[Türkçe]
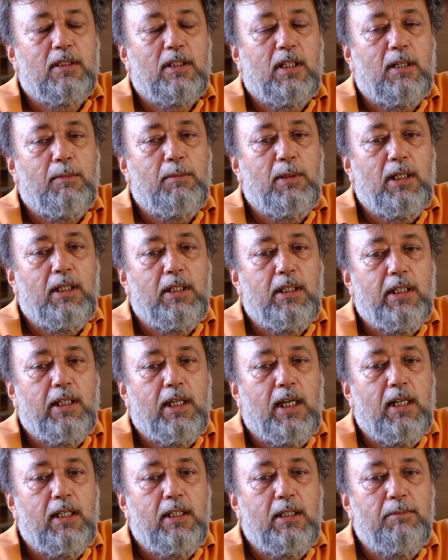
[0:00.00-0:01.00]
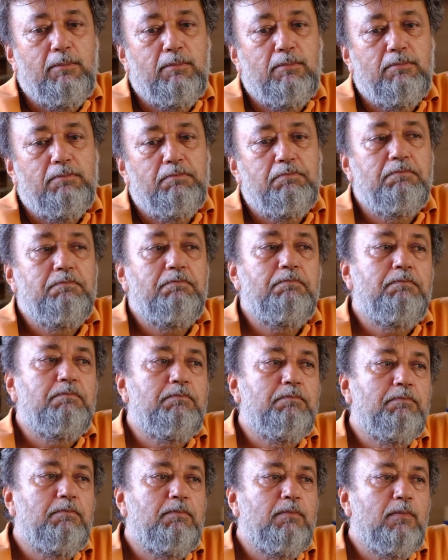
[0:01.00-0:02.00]
Dabelen'e geldim.
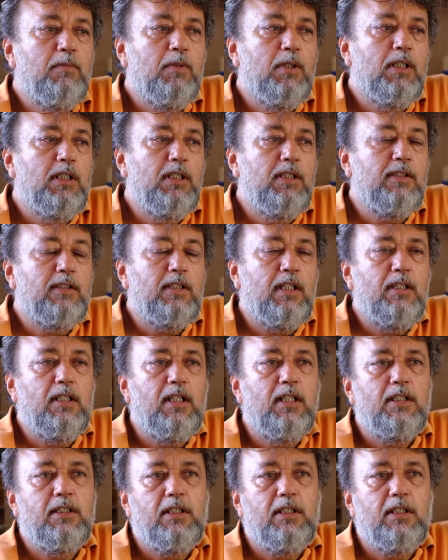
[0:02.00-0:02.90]
İnsanlarla